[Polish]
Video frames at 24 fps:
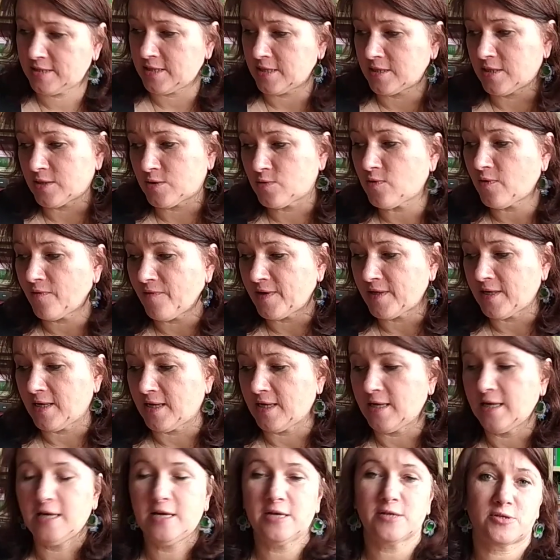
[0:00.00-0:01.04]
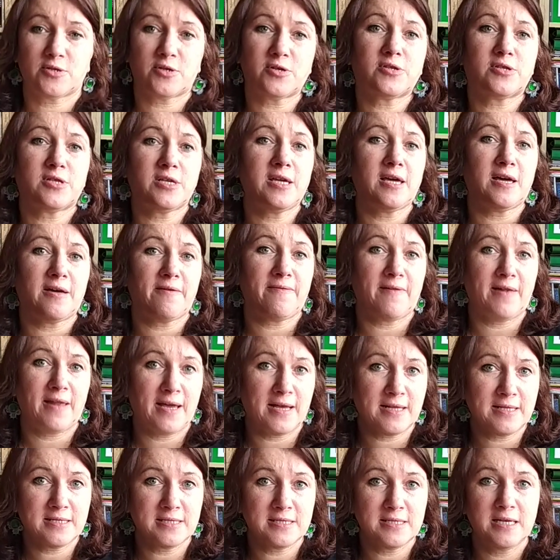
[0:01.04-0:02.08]
zatytułowana Tortilla
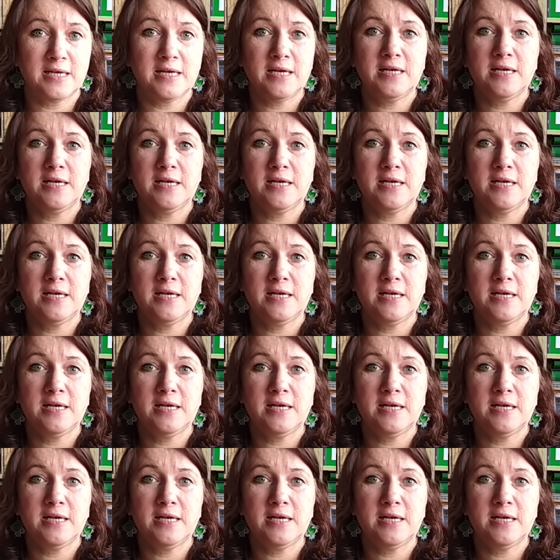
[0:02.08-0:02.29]
Flat,